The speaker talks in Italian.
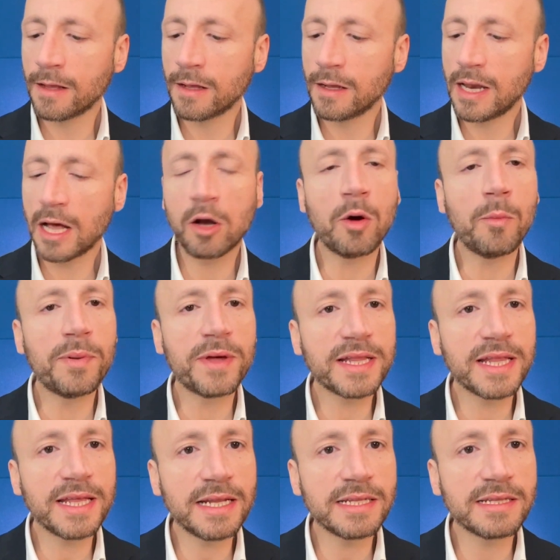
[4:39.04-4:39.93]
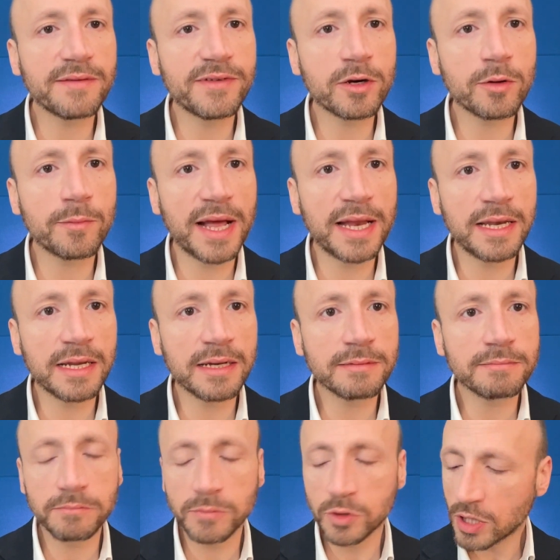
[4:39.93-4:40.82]
la copertina è davvero
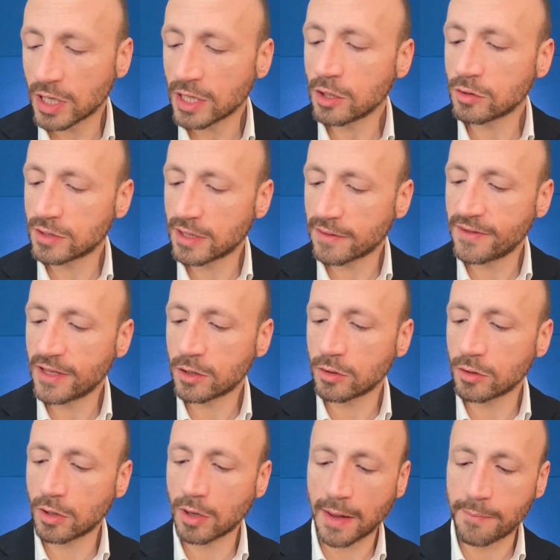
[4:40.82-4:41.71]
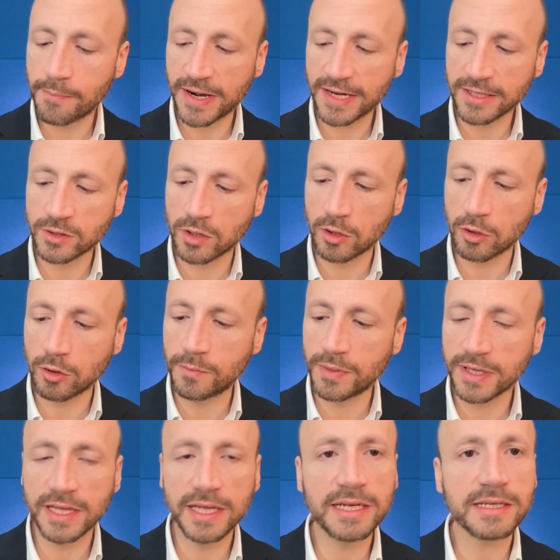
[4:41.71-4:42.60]
bella. Cioè io davvero apprezzo la
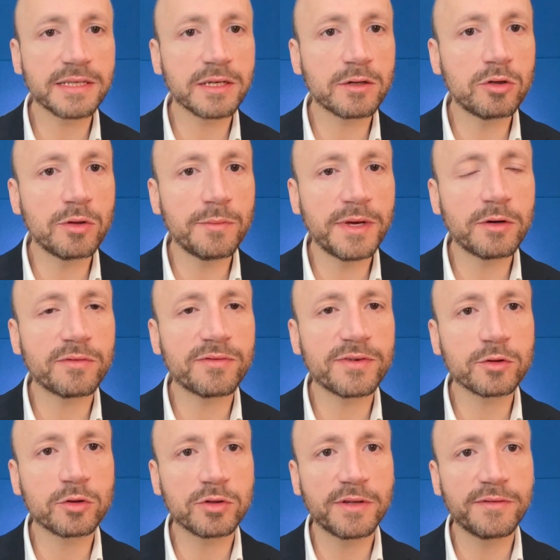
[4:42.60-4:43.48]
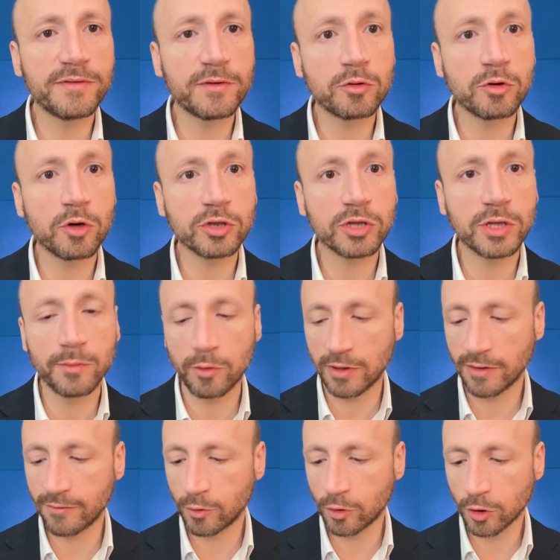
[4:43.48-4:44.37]
copertina, secondo me hanno fatto davvero un ottimo
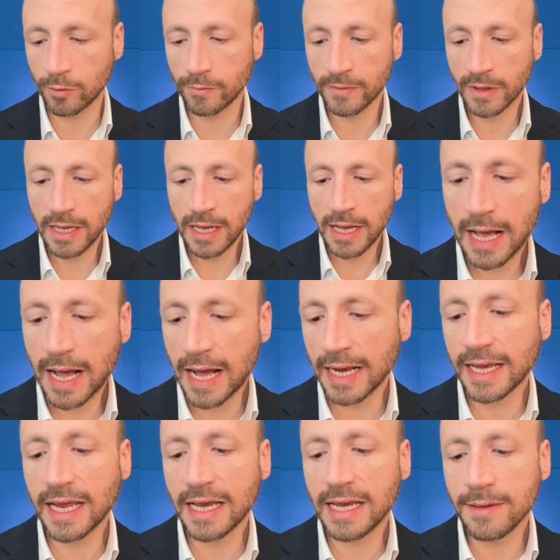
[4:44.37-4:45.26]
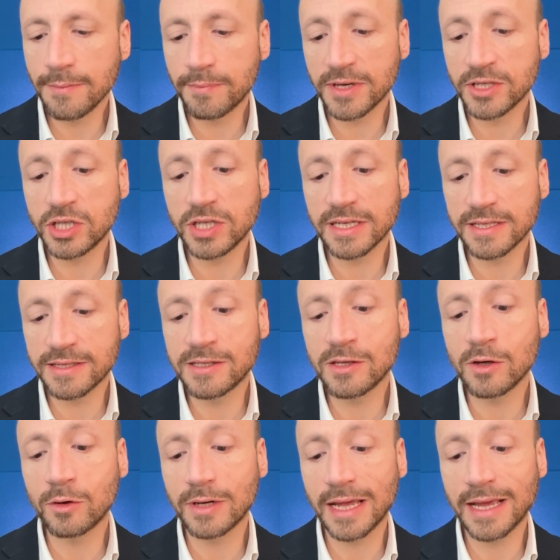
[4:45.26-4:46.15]
lavoro. Anche
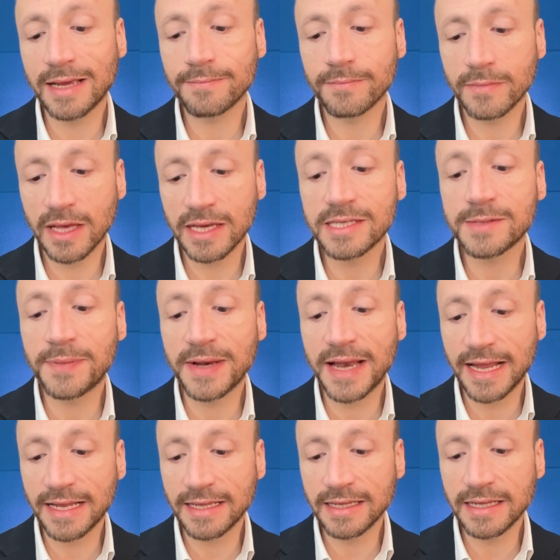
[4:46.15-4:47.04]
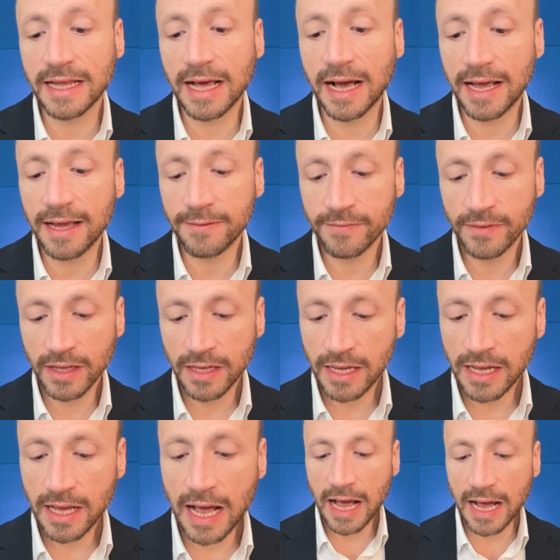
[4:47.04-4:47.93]
l'impaginazione è splendida, eh?
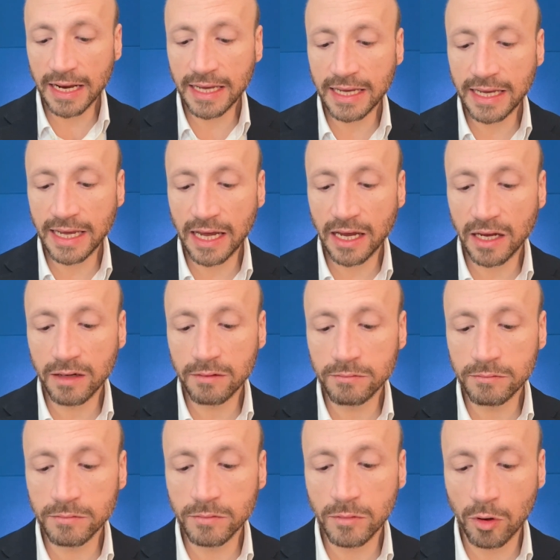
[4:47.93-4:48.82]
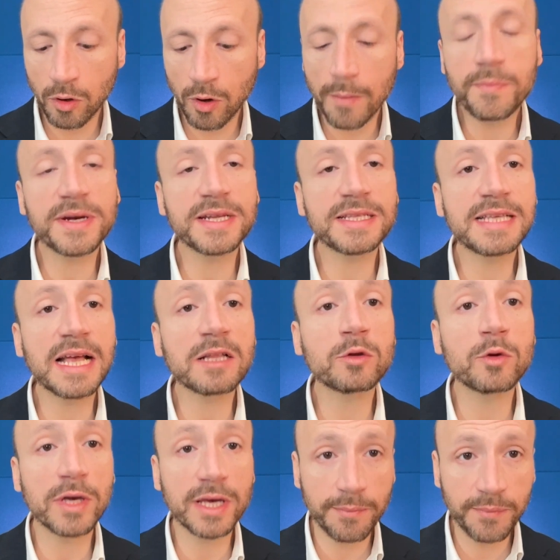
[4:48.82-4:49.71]
anche mm, ho
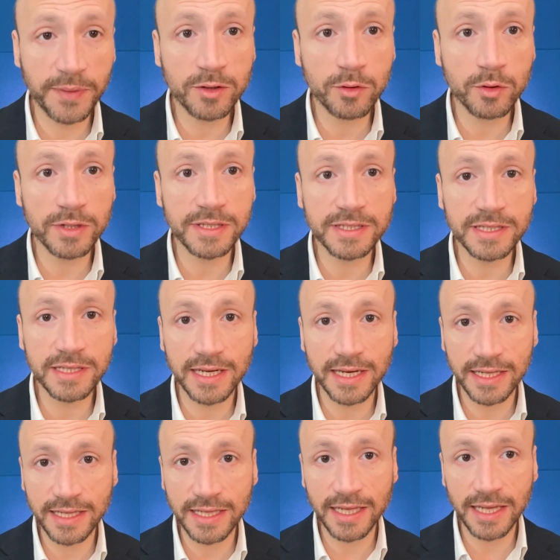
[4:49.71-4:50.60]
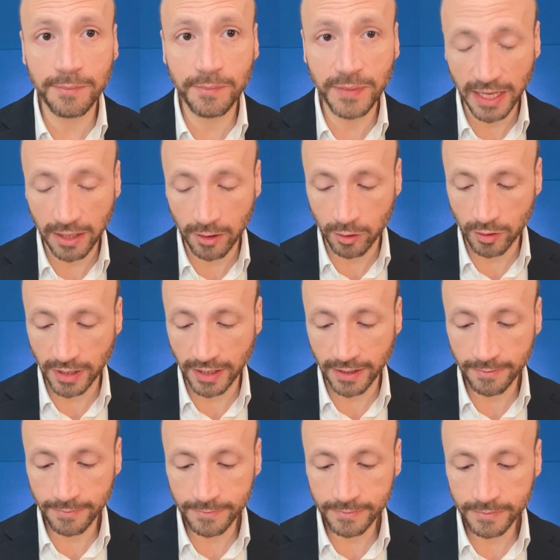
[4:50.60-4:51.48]
apprezzato i capitoli scritti
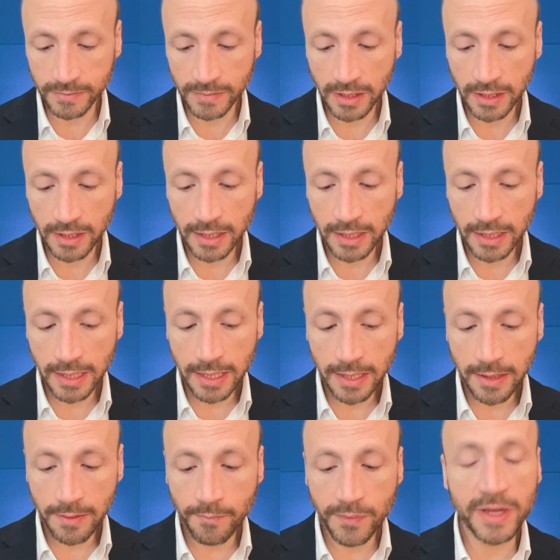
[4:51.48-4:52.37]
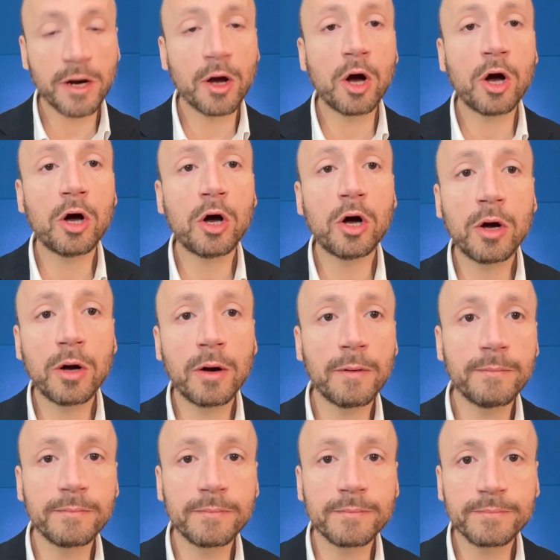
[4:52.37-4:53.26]
piccoli,
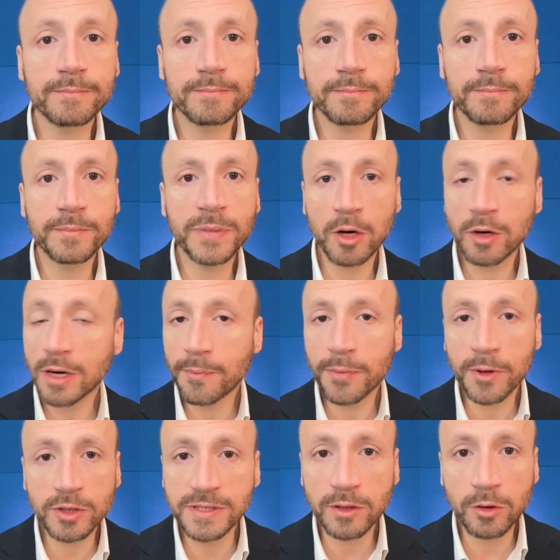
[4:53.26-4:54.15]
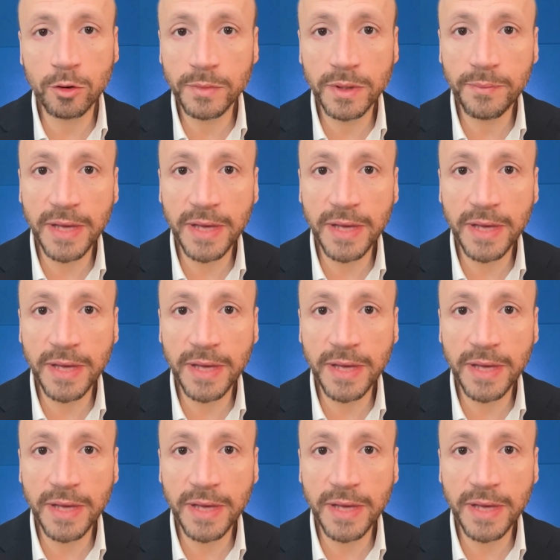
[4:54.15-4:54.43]
però, mm, però, la prosa non mi